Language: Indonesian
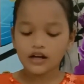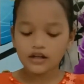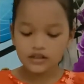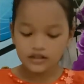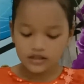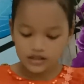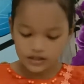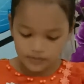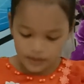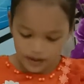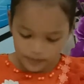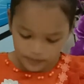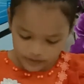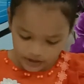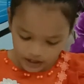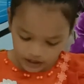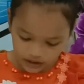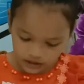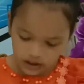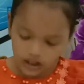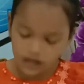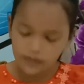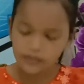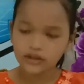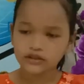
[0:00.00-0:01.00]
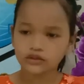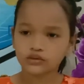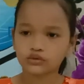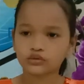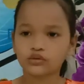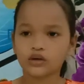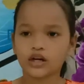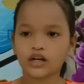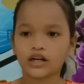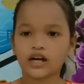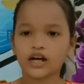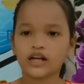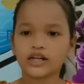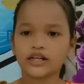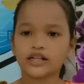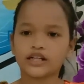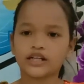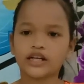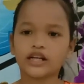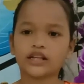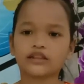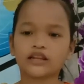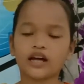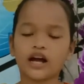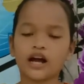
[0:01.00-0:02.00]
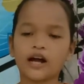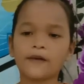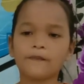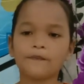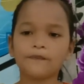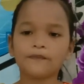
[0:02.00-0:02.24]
Sebab ia tak man Tuhan adik kita,